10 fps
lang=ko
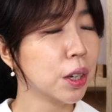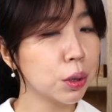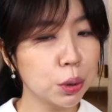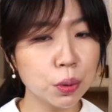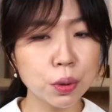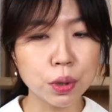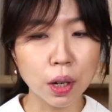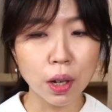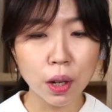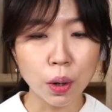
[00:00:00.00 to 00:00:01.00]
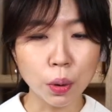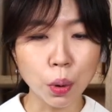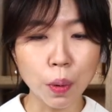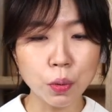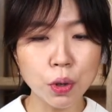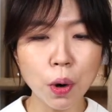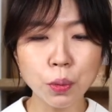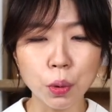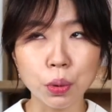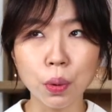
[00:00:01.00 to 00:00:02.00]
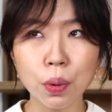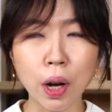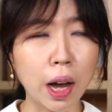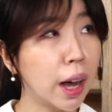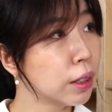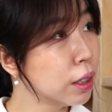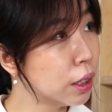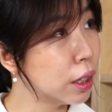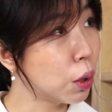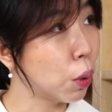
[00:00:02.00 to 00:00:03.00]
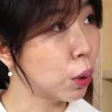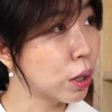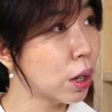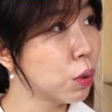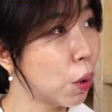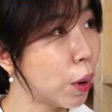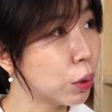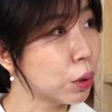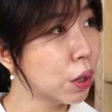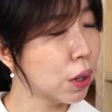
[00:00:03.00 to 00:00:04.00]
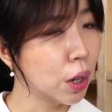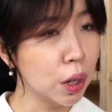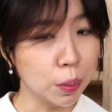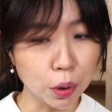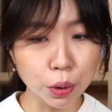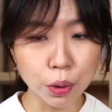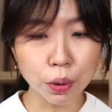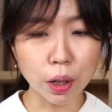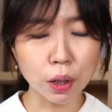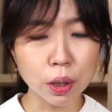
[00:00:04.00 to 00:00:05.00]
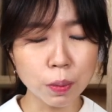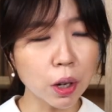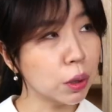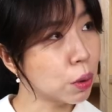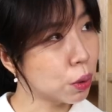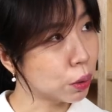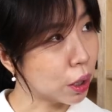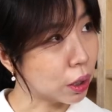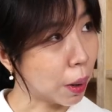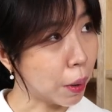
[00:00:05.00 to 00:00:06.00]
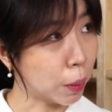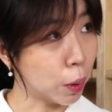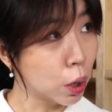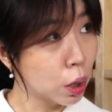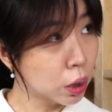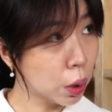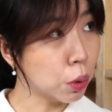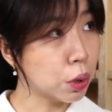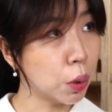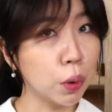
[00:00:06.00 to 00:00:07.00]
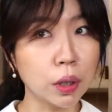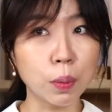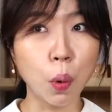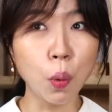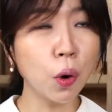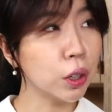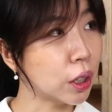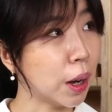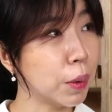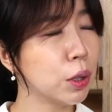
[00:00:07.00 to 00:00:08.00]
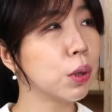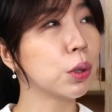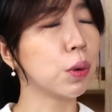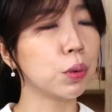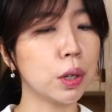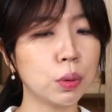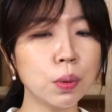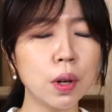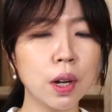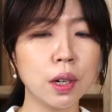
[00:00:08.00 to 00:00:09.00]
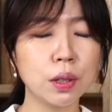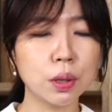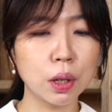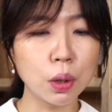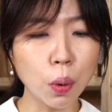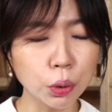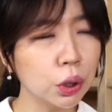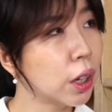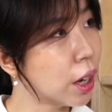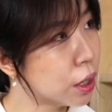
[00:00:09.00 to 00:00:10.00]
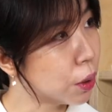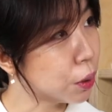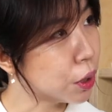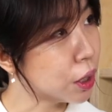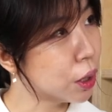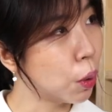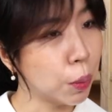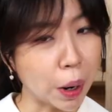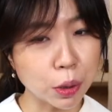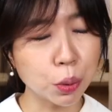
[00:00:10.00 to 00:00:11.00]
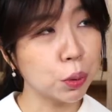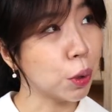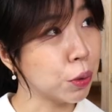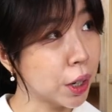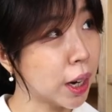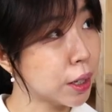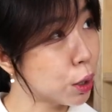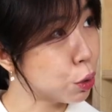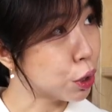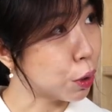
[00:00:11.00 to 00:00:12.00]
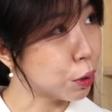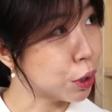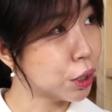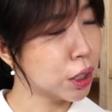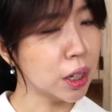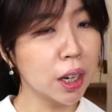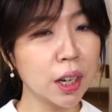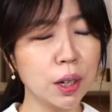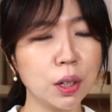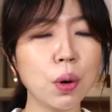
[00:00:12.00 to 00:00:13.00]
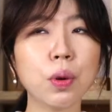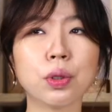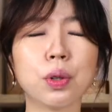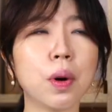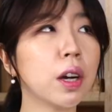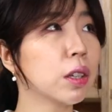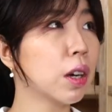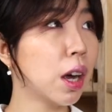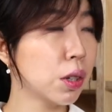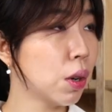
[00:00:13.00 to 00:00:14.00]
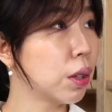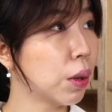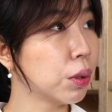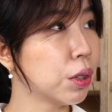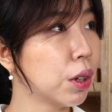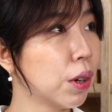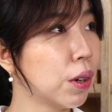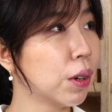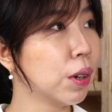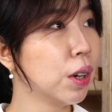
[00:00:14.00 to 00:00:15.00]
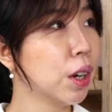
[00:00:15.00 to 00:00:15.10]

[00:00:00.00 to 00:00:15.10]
그리고 이제 어, 정말 위험 요소, 가등기 이런 거 굉장히 위험하거든요. 뭐 근저당이 심하게 설정돼 있다, 막뭐 채권 최고 이게 뭐 5억이다, 막 이럴 경우에도 이제 이거 어떻게 하실 건지, 이거 네. 말소를 언제까지 해주실 음. 건지 이런 것들을 확인을 하셔야 되거든요.